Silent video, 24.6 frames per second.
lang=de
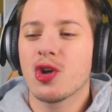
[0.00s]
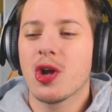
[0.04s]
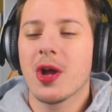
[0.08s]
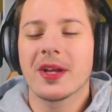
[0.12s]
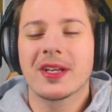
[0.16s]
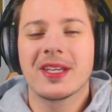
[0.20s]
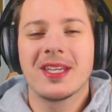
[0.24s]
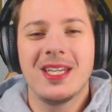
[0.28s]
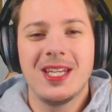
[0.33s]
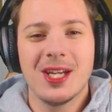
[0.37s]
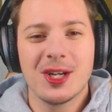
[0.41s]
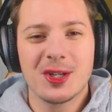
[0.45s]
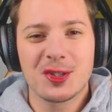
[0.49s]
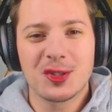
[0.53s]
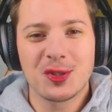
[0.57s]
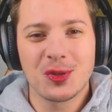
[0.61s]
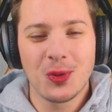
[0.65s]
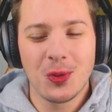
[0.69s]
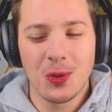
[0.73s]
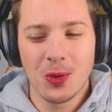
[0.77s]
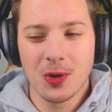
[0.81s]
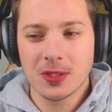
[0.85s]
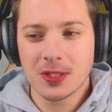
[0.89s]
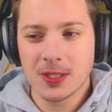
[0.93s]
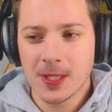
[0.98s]
mm, mm,
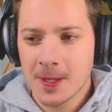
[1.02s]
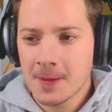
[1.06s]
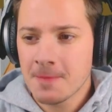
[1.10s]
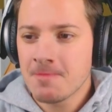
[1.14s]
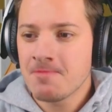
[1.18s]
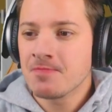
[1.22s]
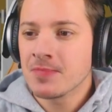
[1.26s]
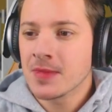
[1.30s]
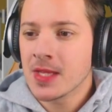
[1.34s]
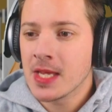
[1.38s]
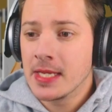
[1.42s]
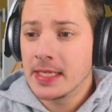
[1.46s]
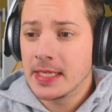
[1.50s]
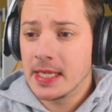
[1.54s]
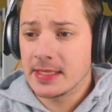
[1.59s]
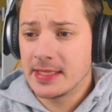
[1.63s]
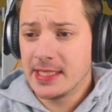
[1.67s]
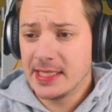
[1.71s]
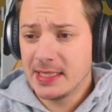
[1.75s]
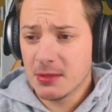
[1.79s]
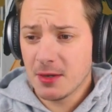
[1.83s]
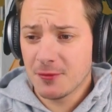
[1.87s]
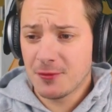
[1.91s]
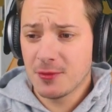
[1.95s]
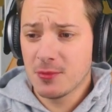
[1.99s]
kirschrot. Das
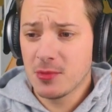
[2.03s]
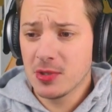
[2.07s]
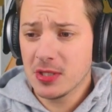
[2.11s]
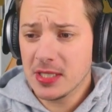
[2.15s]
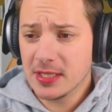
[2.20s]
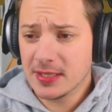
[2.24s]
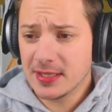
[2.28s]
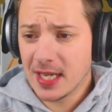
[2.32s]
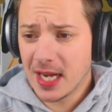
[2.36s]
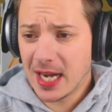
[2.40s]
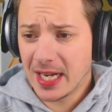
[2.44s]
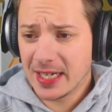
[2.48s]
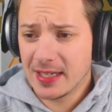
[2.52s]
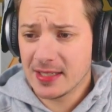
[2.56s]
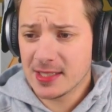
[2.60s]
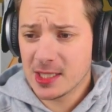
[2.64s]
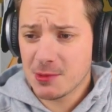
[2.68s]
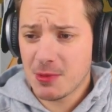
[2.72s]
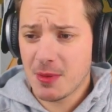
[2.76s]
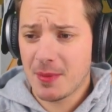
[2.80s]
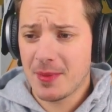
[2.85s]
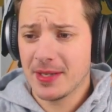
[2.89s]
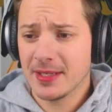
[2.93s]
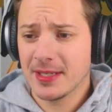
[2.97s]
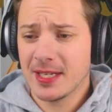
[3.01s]
liegt aber vermutlich daran, dass ich
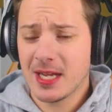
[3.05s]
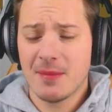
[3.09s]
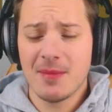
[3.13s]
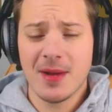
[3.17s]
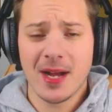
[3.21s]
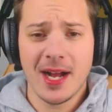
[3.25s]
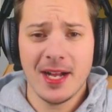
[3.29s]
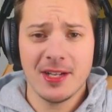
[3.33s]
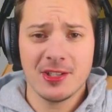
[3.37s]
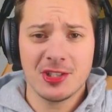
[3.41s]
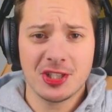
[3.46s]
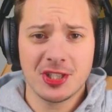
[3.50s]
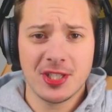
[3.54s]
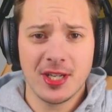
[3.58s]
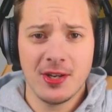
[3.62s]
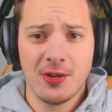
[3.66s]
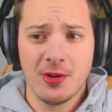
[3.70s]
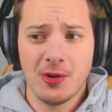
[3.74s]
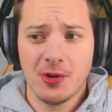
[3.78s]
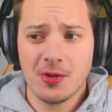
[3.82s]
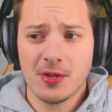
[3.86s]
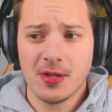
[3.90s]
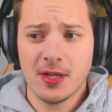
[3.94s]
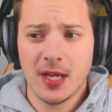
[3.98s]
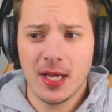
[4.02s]
bei meinen
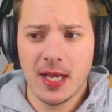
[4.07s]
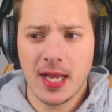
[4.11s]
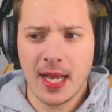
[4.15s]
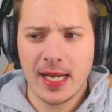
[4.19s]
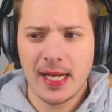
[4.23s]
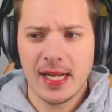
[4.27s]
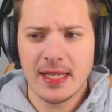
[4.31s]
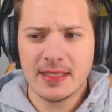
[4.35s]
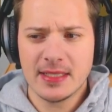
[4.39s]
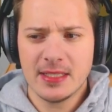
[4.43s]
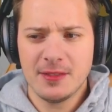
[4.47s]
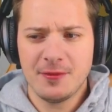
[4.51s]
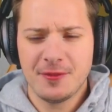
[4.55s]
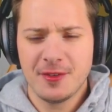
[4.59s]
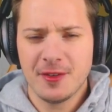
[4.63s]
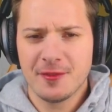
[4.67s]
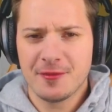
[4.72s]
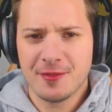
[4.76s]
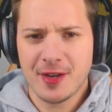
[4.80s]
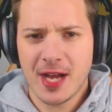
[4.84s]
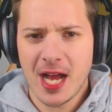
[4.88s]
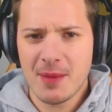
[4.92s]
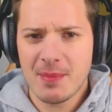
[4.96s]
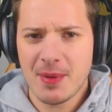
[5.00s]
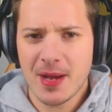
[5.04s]
Kameraeinstellungen äh, relativ viel
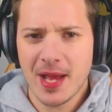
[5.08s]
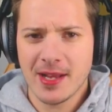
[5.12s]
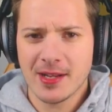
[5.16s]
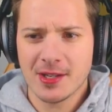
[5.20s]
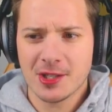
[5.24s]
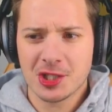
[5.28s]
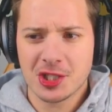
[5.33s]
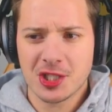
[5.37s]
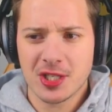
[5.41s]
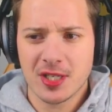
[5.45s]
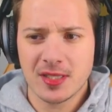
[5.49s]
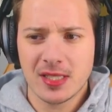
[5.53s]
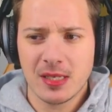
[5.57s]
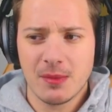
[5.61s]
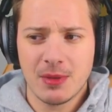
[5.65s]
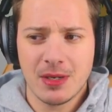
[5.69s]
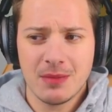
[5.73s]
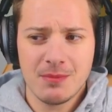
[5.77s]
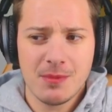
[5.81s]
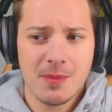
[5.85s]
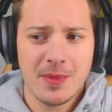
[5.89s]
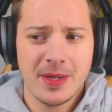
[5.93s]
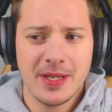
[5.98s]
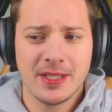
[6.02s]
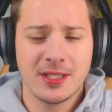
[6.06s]
Farbe eingestellt habe,
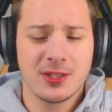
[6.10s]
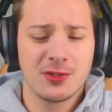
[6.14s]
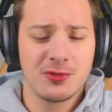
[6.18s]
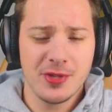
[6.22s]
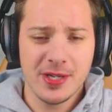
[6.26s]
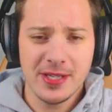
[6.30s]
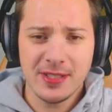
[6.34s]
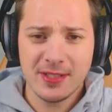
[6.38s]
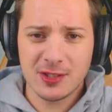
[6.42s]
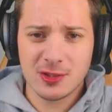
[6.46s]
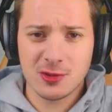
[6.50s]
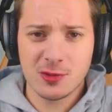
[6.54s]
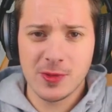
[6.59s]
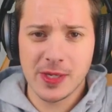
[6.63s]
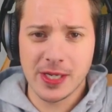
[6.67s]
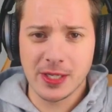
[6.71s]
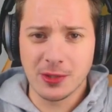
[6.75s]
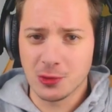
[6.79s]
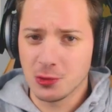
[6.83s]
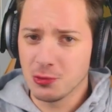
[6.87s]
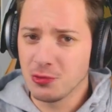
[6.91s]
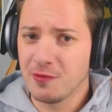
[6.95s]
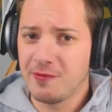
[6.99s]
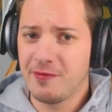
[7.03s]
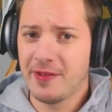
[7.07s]
damit man den Greenscreen
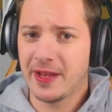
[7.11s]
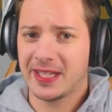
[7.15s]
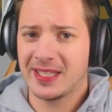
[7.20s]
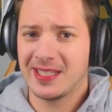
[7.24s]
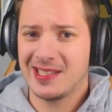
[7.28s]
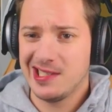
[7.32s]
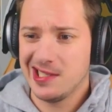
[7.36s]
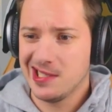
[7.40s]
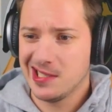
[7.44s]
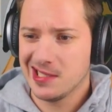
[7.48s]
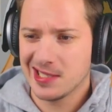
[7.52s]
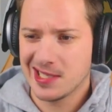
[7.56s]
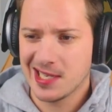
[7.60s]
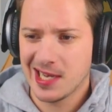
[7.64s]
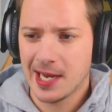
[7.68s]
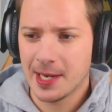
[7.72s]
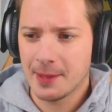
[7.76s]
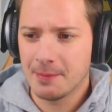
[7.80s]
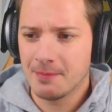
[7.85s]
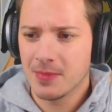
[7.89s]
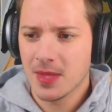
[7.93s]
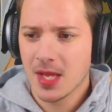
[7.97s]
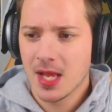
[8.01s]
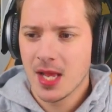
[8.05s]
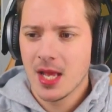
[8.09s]
gut wegkeen kann.
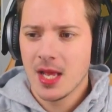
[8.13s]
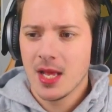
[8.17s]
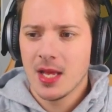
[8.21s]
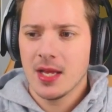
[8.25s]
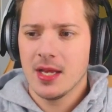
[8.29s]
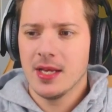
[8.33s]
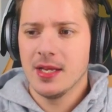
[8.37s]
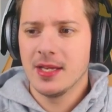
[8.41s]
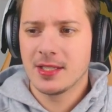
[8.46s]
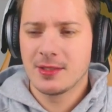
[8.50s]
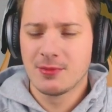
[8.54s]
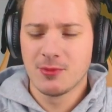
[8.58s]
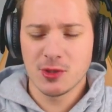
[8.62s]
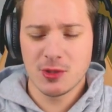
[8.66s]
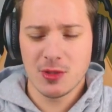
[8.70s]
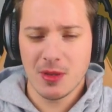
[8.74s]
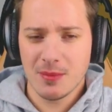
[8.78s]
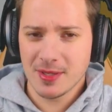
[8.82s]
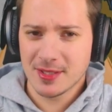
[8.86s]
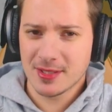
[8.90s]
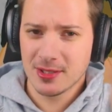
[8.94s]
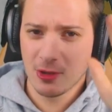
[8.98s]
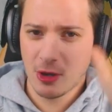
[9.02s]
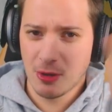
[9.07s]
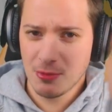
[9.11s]
Ich muss mal ein
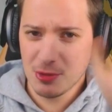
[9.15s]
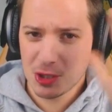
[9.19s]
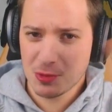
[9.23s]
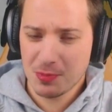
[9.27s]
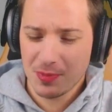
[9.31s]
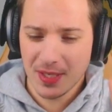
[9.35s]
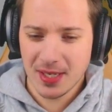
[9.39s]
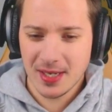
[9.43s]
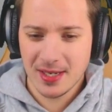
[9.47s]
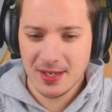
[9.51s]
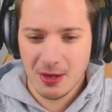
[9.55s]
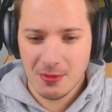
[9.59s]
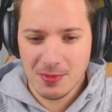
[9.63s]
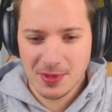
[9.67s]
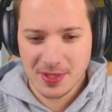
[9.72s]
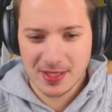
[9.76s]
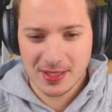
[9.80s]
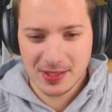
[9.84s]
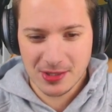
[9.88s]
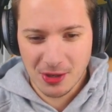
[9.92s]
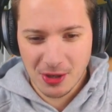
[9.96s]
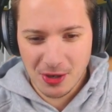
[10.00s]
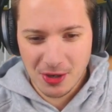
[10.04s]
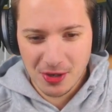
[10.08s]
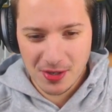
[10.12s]
bisschen rumspielen, ob ich das
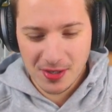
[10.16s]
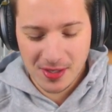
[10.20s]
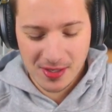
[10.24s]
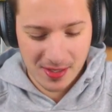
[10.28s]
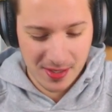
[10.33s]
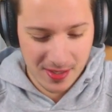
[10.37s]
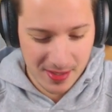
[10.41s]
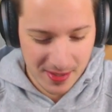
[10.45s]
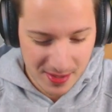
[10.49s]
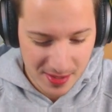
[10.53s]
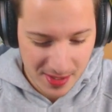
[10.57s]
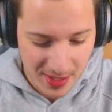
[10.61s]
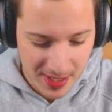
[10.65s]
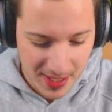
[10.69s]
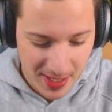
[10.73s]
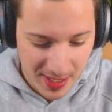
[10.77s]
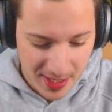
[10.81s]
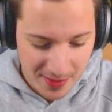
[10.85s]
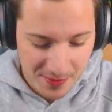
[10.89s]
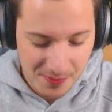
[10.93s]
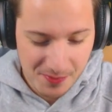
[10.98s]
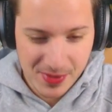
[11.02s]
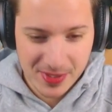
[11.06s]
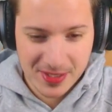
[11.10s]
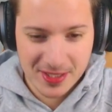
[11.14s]
noch äh,
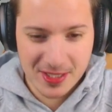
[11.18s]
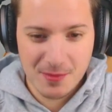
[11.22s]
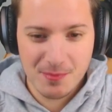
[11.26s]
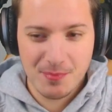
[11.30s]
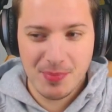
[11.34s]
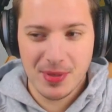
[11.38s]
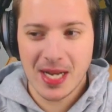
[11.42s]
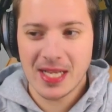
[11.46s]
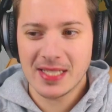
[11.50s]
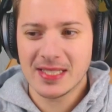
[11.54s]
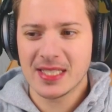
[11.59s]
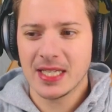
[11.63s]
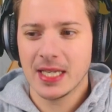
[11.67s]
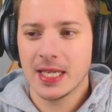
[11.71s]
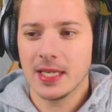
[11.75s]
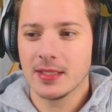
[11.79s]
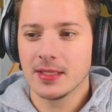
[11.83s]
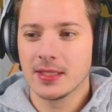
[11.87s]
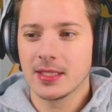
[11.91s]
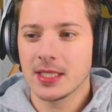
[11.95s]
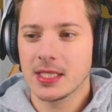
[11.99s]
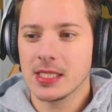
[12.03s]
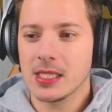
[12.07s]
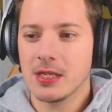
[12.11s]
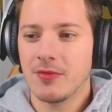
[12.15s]
ein bisschen blasser
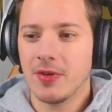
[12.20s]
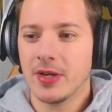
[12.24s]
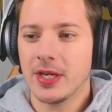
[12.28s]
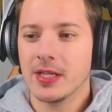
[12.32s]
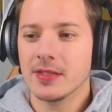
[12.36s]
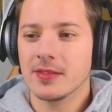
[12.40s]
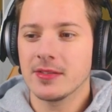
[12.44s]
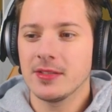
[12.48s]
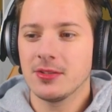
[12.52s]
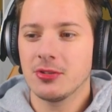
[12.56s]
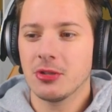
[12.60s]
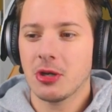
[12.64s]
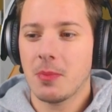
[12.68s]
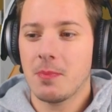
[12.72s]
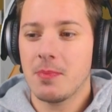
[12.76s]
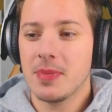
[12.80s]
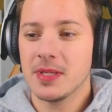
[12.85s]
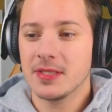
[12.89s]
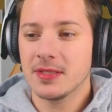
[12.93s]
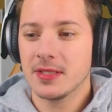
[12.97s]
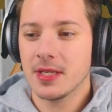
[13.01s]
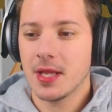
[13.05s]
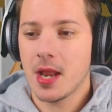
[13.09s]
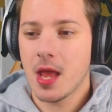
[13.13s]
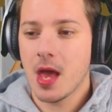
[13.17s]
hinkriege, weil das sieht doch ein
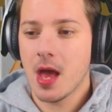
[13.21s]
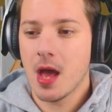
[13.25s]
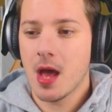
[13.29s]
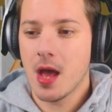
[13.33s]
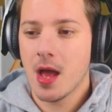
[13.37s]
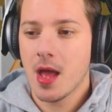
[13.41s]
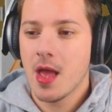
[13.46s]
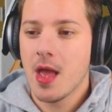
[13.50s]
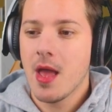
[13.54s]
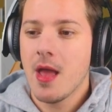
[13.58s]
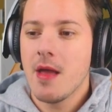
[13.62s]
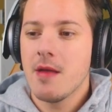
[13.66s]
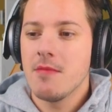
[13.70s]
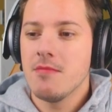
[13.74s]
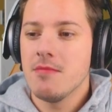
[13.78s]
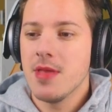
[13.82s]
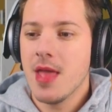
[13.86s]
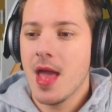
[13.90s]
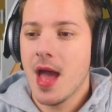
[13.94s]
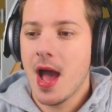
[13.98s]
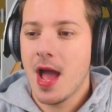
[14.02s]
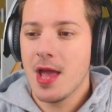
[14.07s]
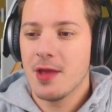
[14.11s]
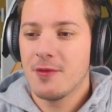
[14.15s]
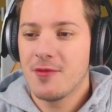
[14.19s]
bisschen, äh,
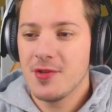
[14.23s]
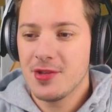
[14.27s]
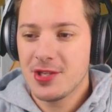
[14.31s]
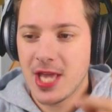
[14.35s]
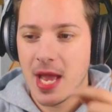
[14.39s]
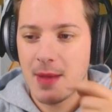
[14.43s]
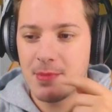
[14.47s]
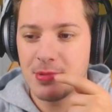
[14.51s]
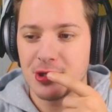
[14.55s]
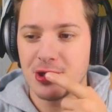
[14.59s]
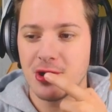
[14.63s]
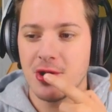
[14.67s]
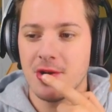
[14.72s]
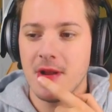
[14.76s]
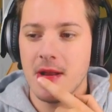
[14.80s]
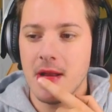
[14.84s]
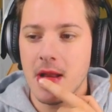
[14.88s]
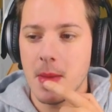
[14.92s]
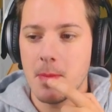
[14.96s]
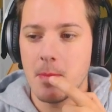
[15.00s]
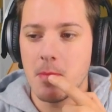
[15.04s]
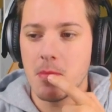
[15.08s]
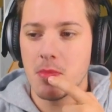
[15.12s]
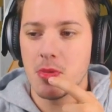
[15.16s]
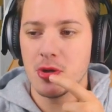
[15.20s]
ja, ich finde, ich habe schöne
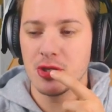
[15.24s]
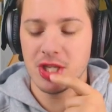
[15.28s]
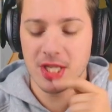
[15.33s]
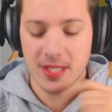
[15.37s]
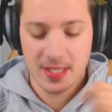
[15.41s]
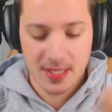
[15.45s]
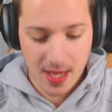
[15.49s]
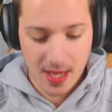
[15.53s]
Lippen, muss ich